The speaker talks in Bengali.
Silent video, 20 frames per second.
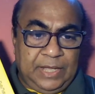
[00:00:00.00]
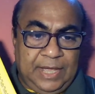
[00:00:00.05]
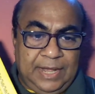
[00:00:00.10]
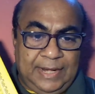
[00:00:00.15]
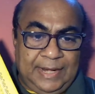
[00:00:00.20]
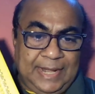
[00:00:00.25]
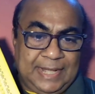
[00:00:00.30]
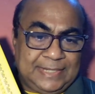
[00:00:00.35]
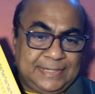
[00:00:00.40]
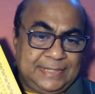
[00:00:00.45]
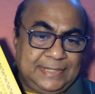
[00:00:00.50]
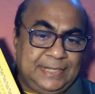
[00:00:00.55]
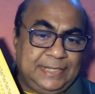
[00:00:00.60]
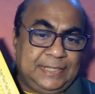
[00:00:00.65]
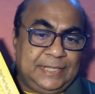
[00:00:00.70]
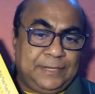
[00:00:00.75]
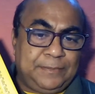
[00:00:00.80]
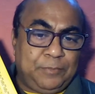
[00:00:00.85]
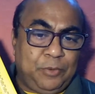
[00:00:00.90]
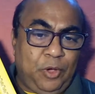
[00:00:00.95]
আর
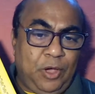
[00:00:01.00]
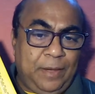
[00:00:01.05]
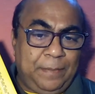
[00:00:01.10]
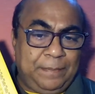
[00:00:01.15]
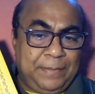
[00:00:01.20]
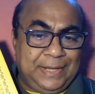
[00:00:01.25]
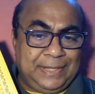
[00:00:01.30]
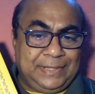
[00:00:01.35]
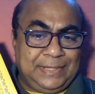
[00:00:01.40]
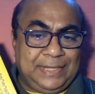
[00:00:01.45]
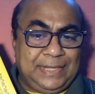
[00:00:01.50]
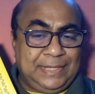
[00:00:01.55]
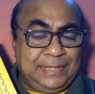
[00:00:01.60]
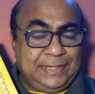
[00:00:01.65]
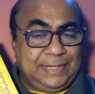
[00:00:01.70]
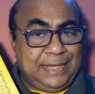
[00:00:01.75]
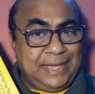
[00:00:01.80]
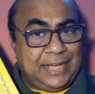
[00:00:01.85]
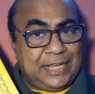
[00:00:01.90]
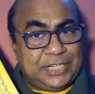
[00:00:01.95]
নাস্তিকদের মোহাম্মদ
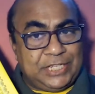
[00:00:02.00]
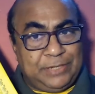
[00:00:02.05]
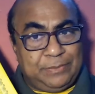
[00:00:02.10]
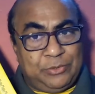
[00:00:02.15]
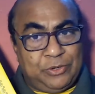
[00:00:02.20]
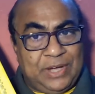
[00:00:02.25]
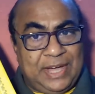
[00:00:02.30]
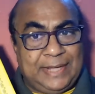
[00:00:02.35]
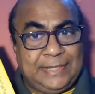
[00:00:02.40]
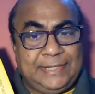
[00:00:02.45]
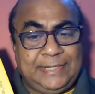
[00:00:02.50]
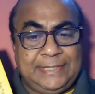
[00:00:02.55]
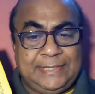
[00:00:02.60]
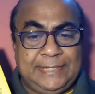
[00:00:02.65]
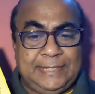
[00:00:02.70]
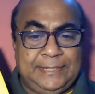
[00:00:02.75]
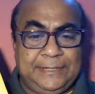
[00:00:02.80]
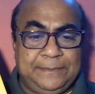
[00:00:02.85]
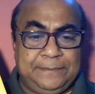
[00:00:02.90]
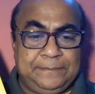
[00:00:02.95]
ইতিহাস এবং
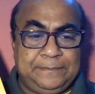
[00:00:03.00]
হাদিসে